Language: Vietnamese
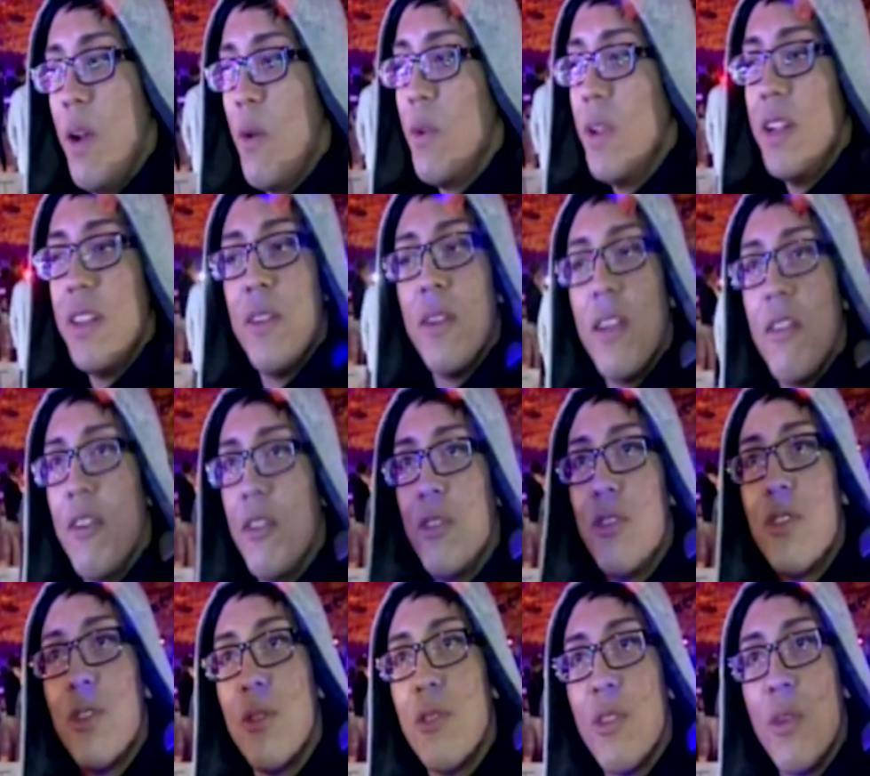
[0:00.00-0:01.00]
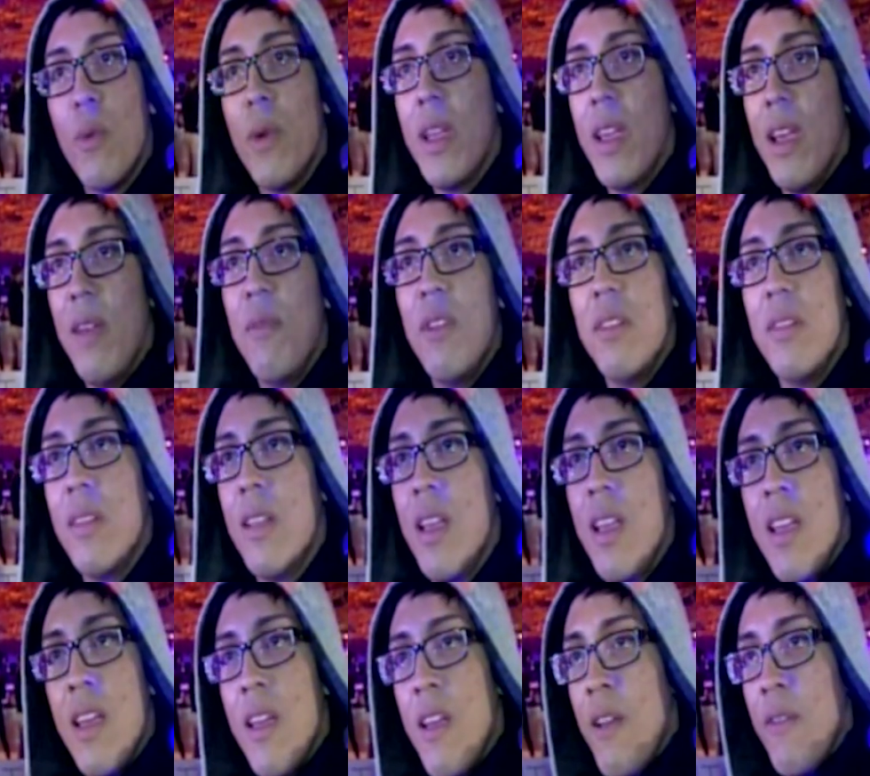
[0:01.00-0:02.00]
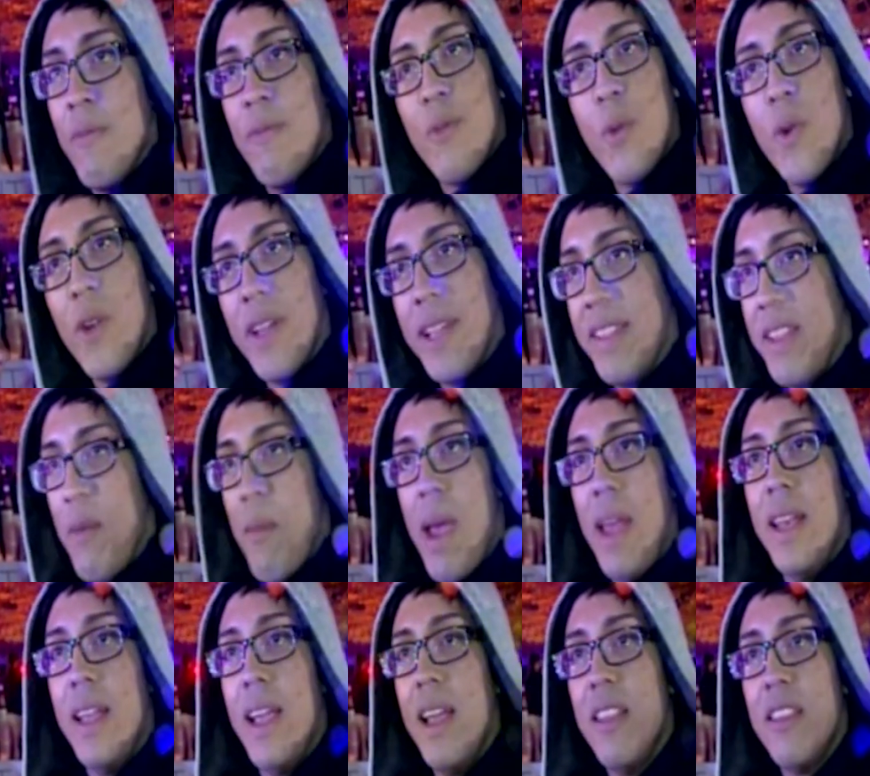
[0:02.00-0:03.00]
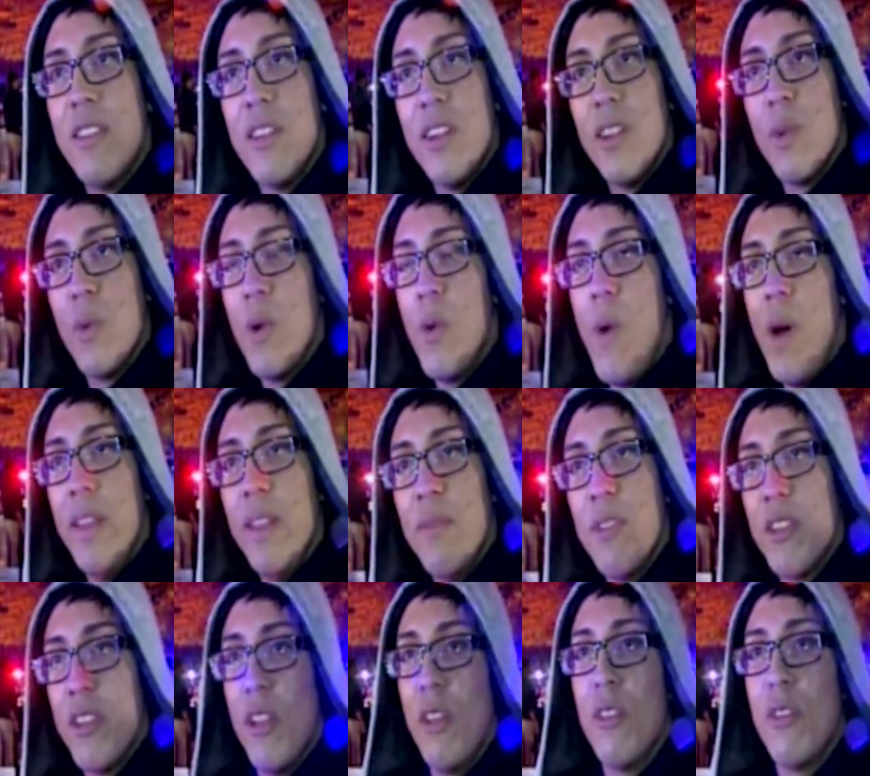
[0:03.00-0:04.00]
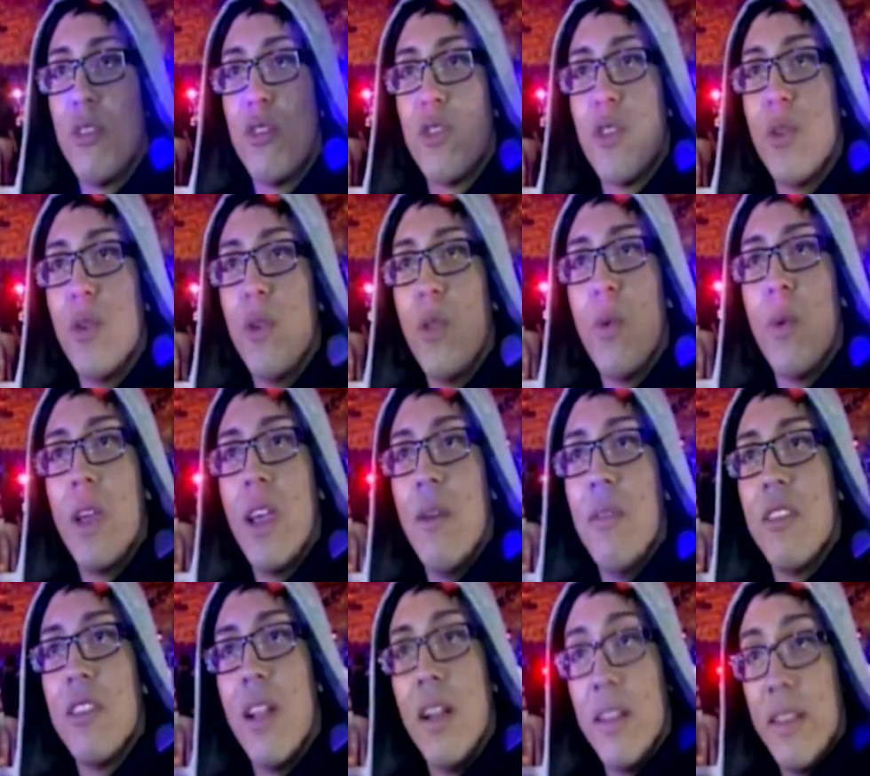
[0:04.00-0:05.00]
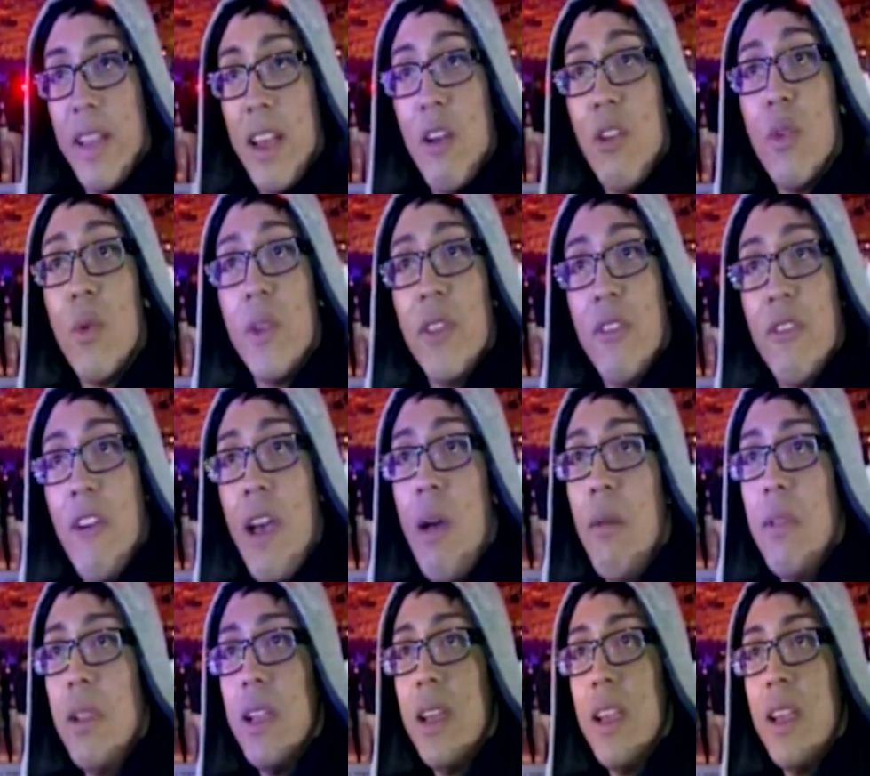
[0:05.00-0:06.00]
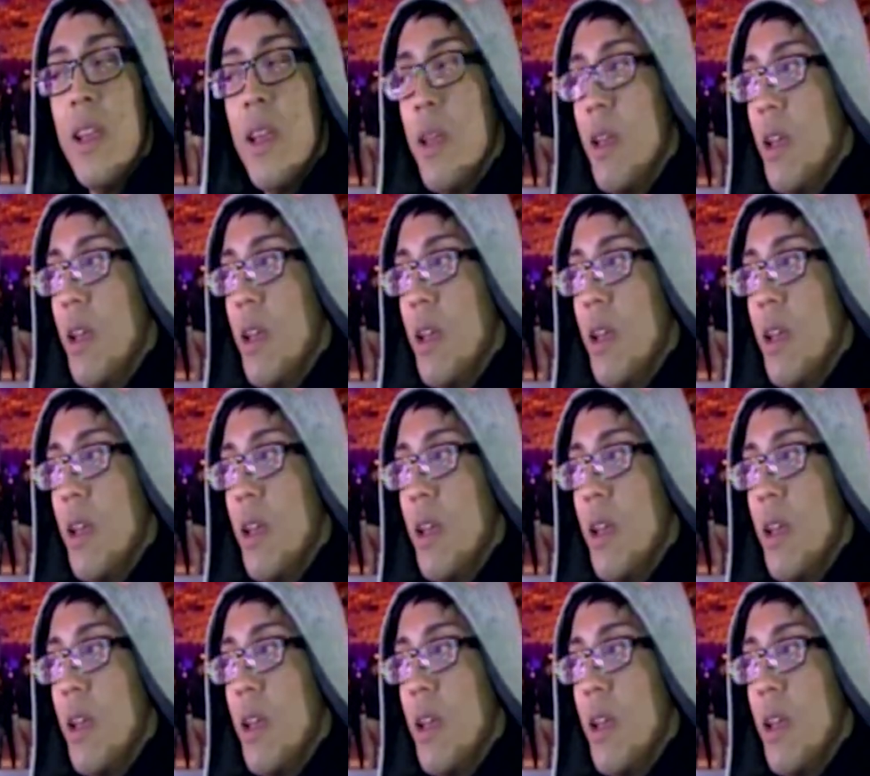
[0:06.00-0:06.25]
nhập gia cư trái phép và tuyên bố về cái chết của Huesta, được cho rằng cậu ta tự sát là một điều rất đáng nghi ngờ.